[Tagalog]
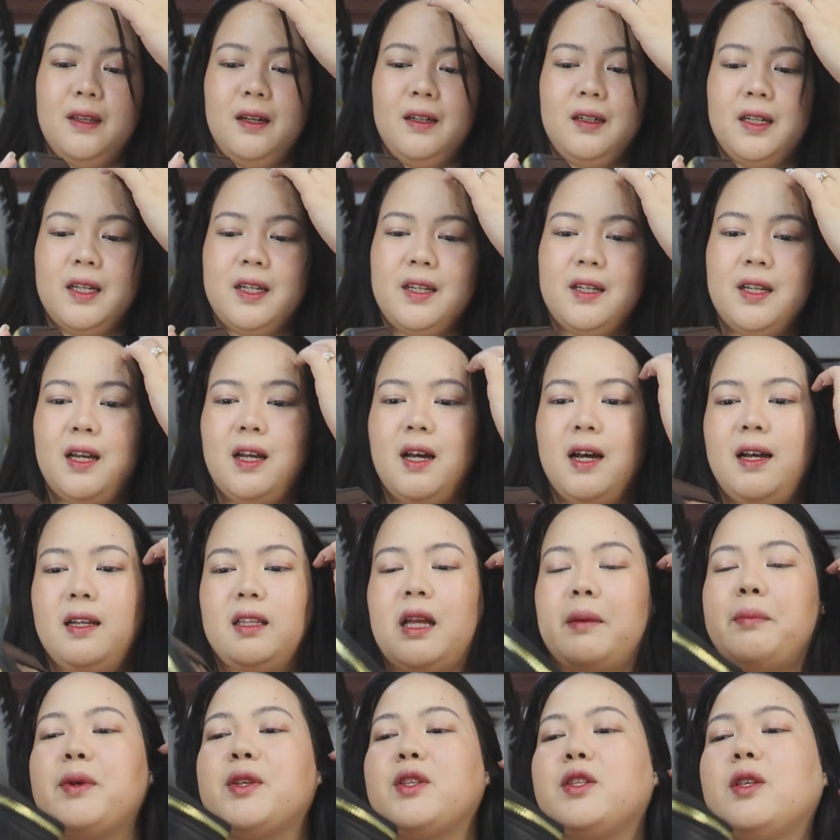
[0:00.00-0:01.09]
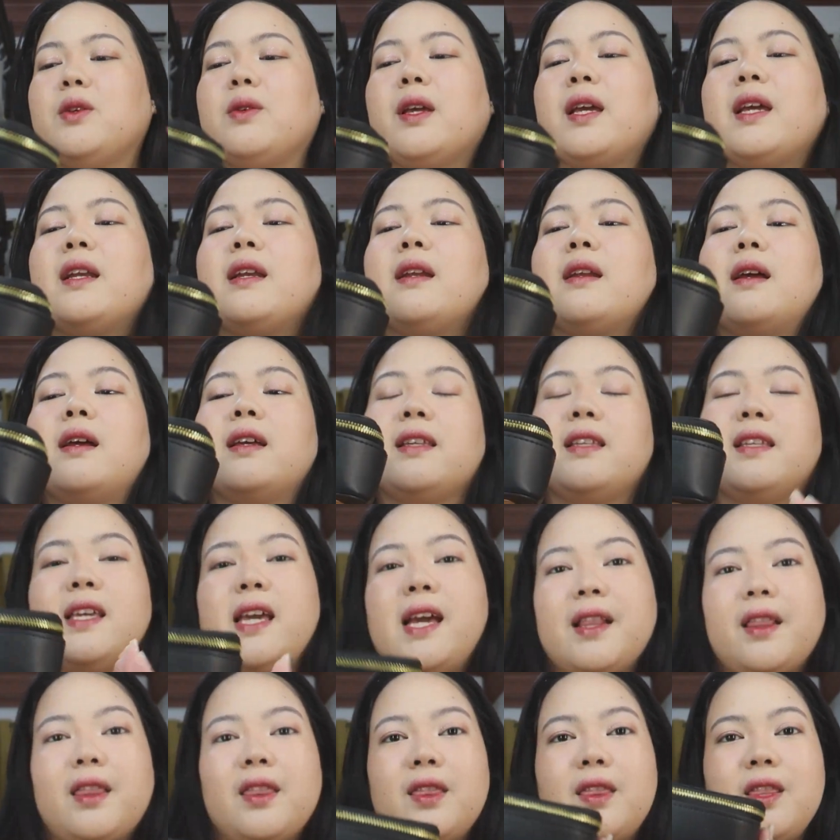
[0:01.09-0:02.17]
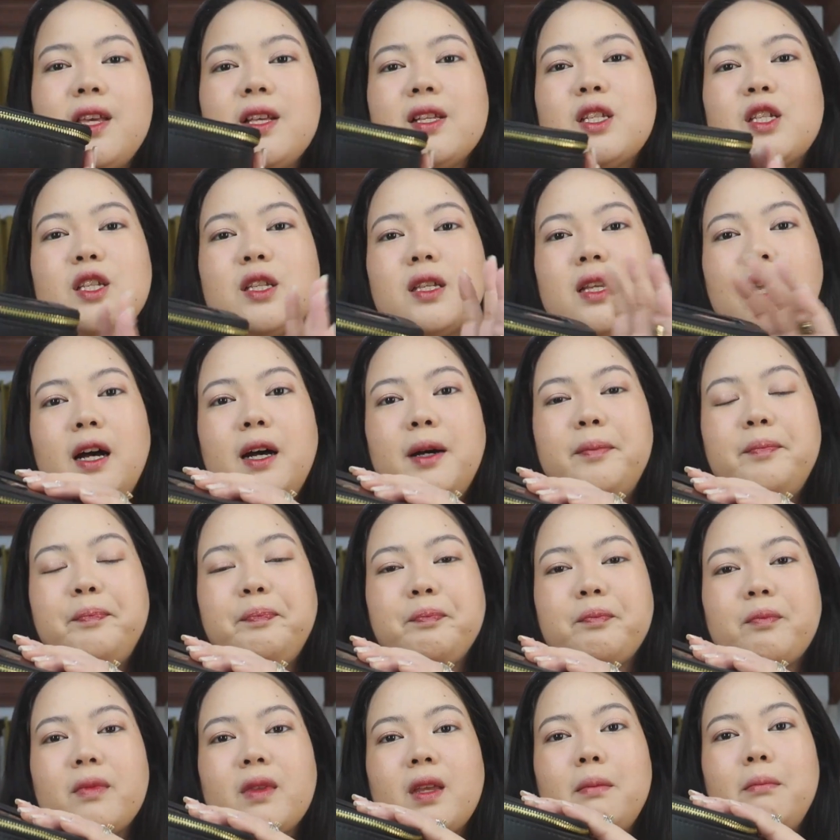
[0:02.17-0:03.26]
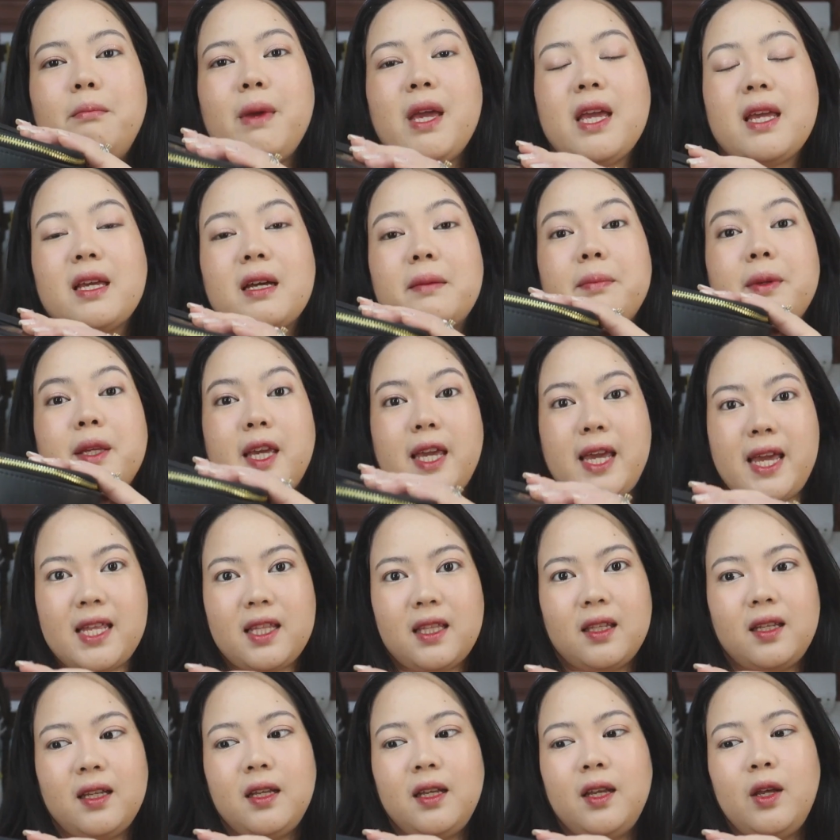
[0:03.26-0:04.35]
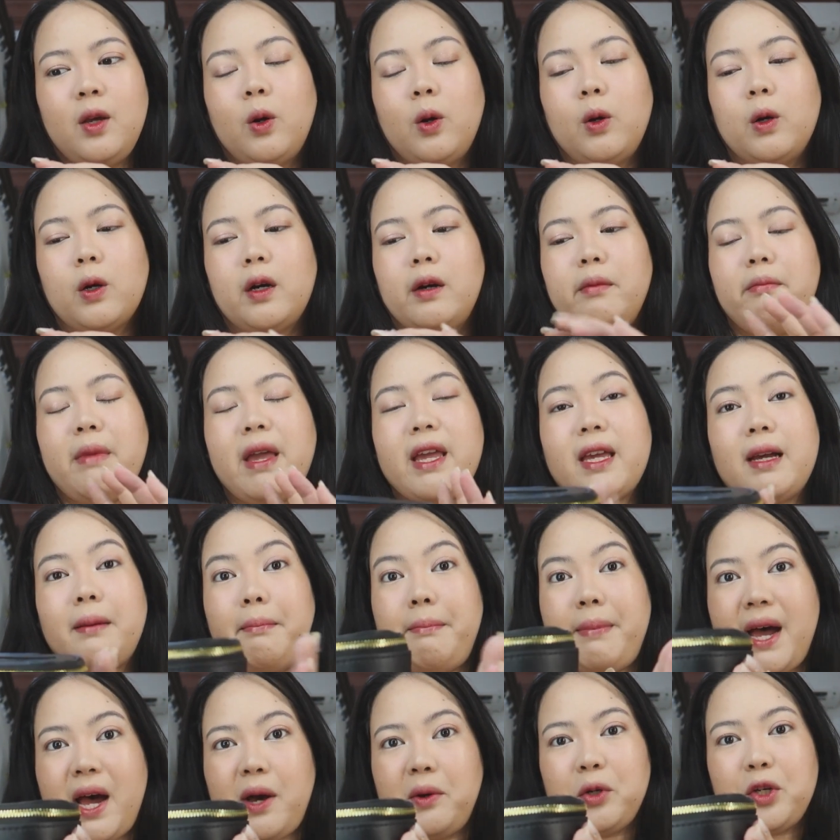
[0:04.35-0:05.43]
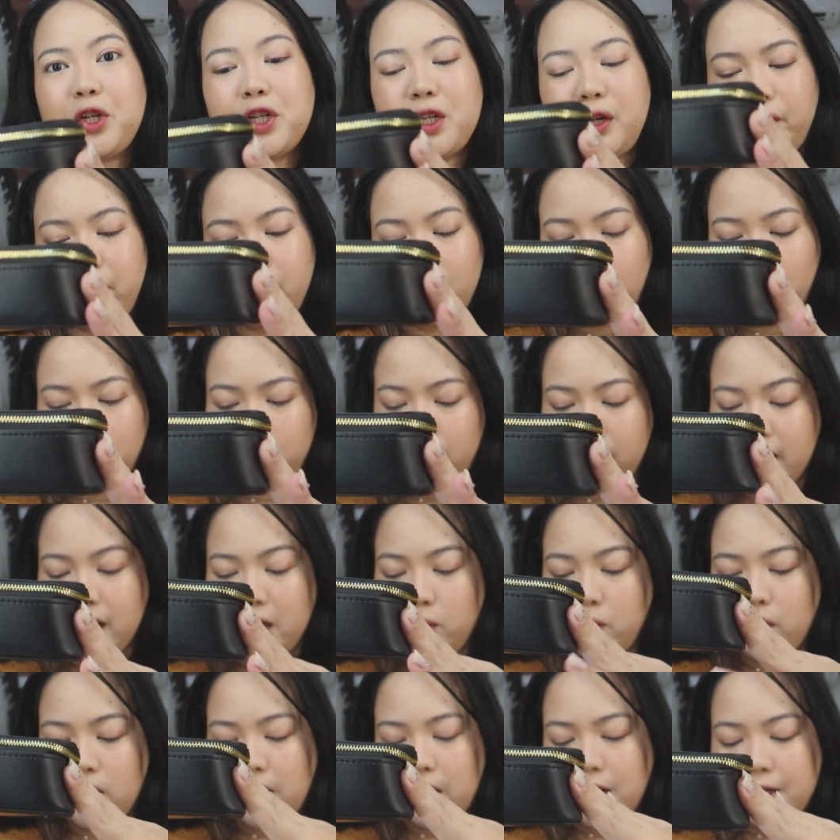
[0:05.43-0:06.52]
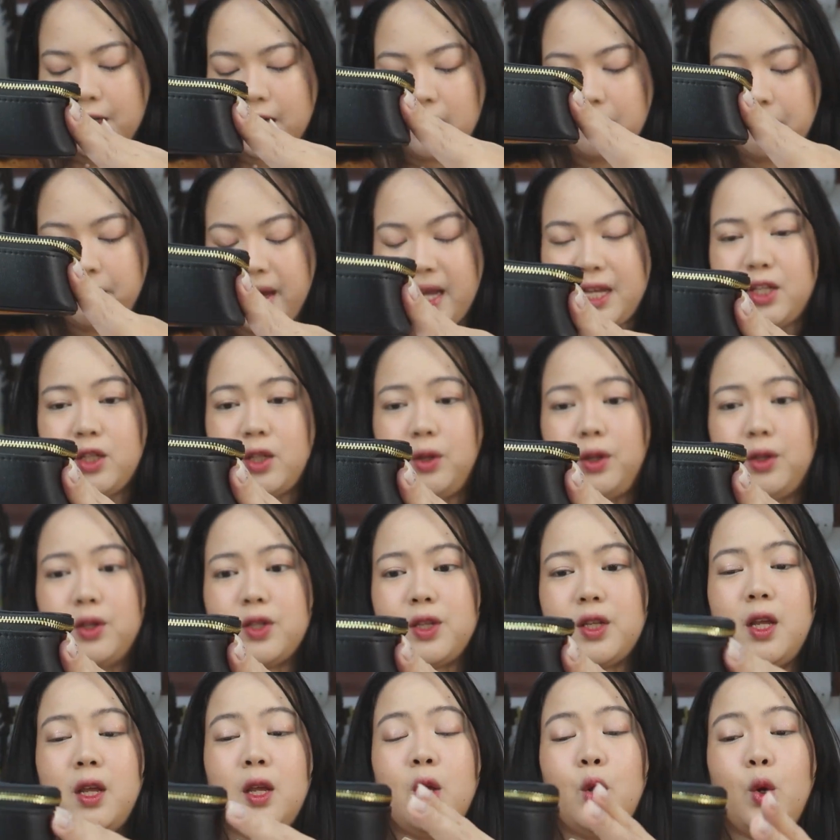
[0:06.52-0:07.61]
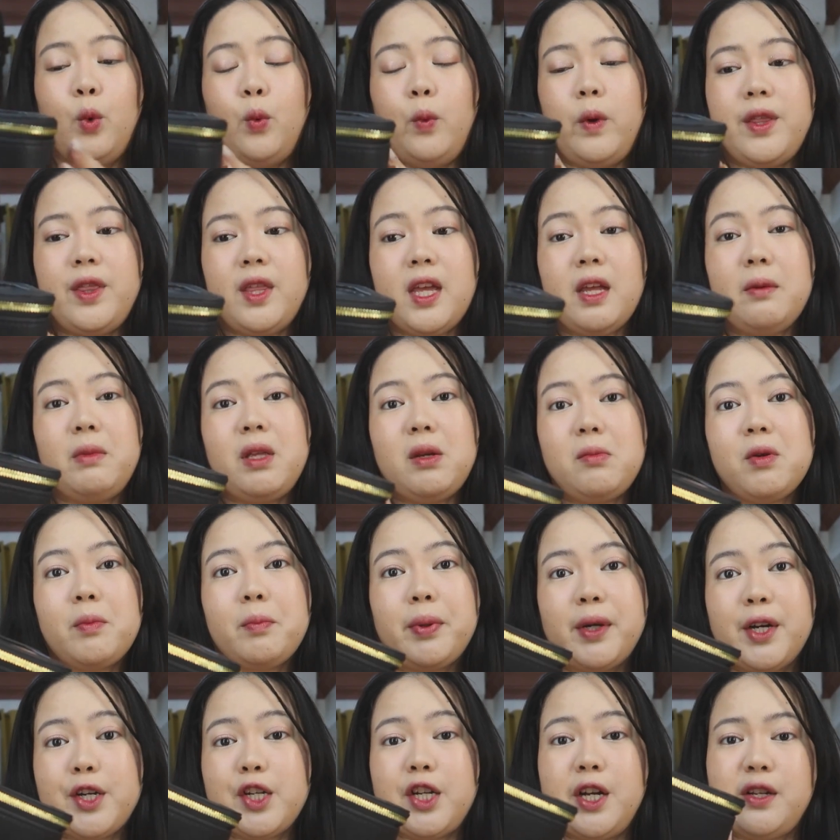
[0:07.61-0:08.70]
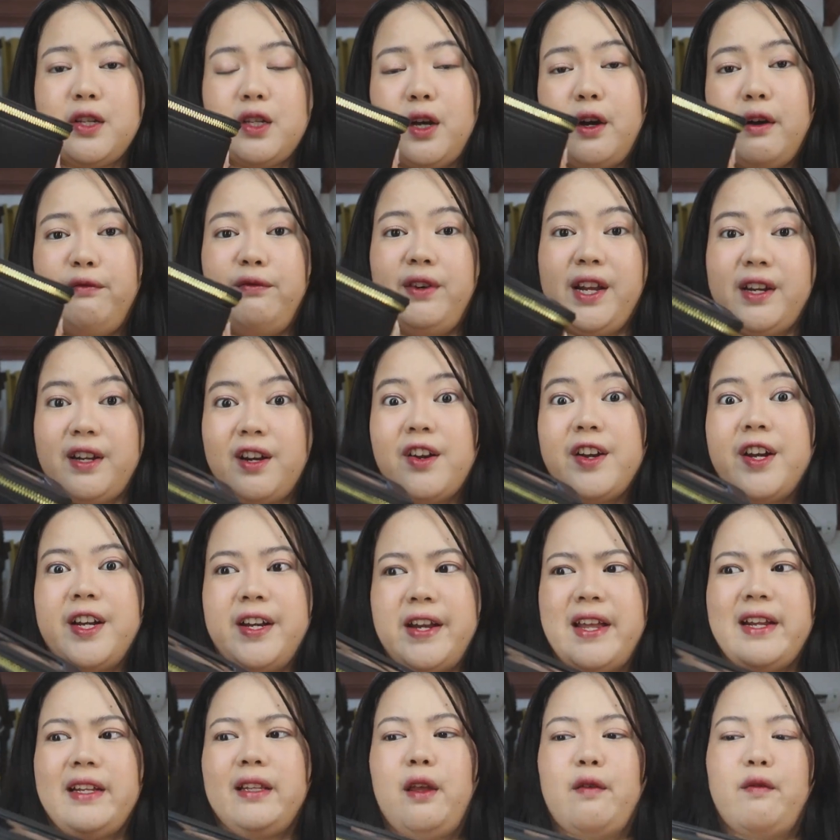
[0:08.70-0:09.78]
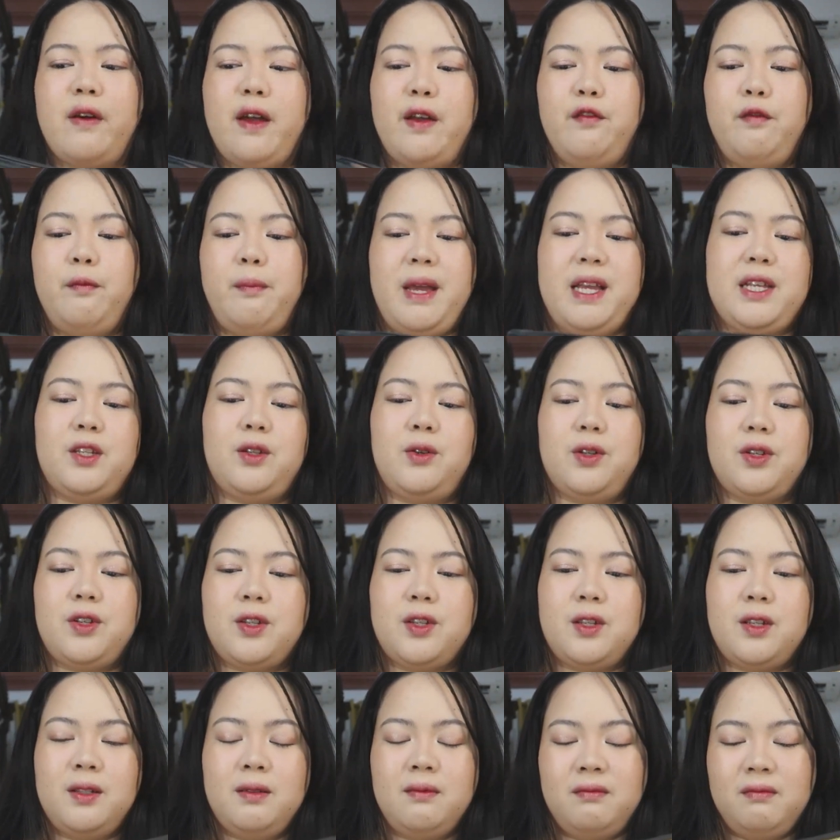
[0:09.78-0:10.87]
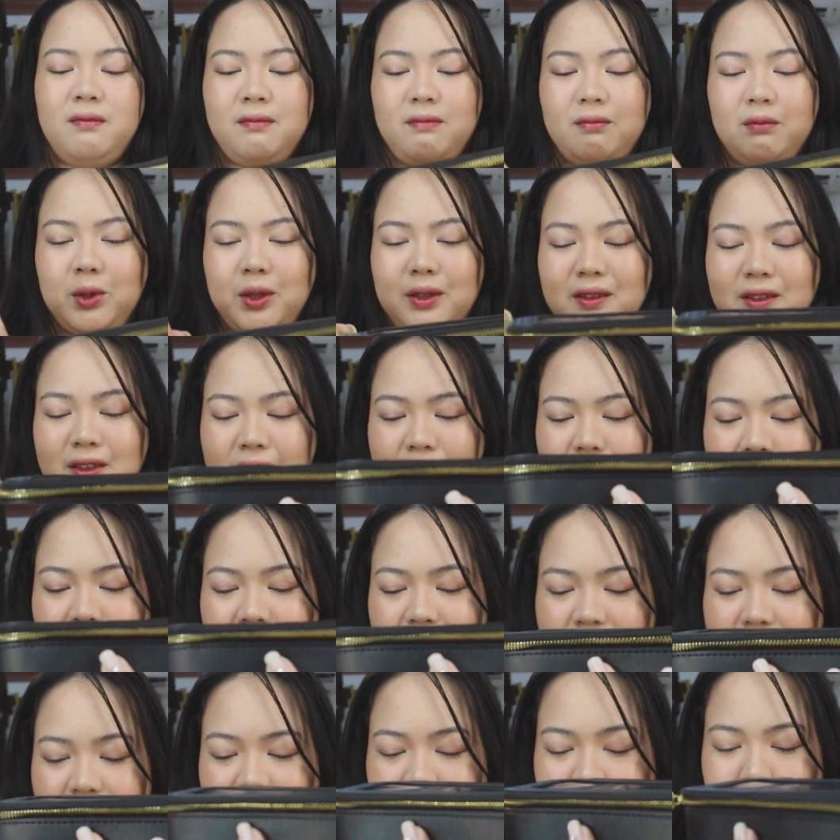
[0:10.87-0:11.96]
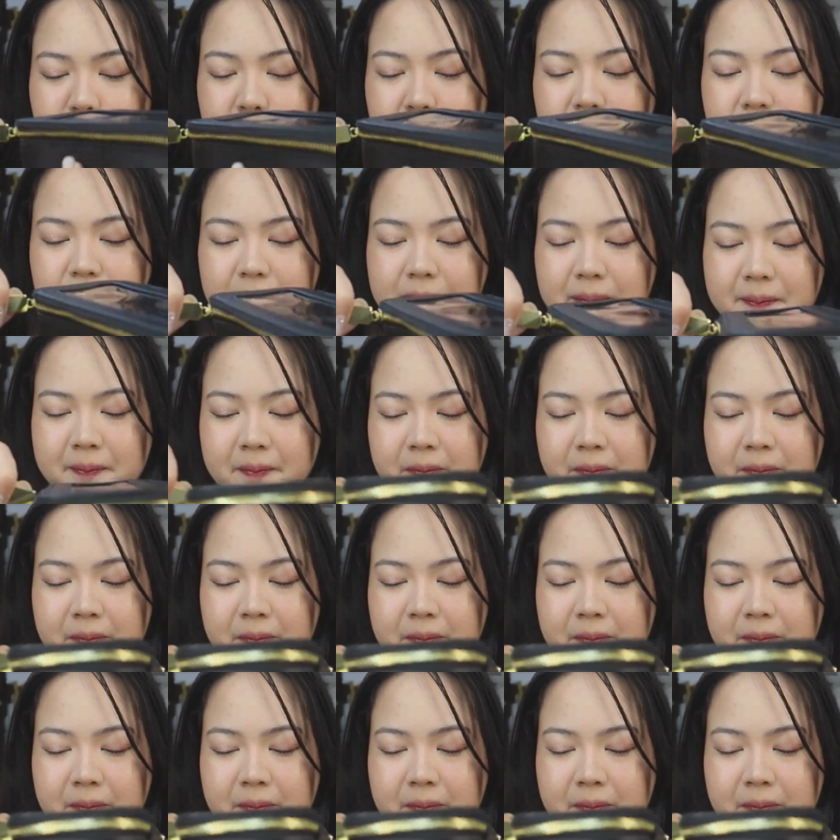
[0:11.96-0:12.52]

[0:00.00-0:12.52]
Ang ganda ha. Tapos you can get this um, makeup kit or makeup pouch for only 100 pesos with a minimum purchase of 995 pesos. Bunga, diba?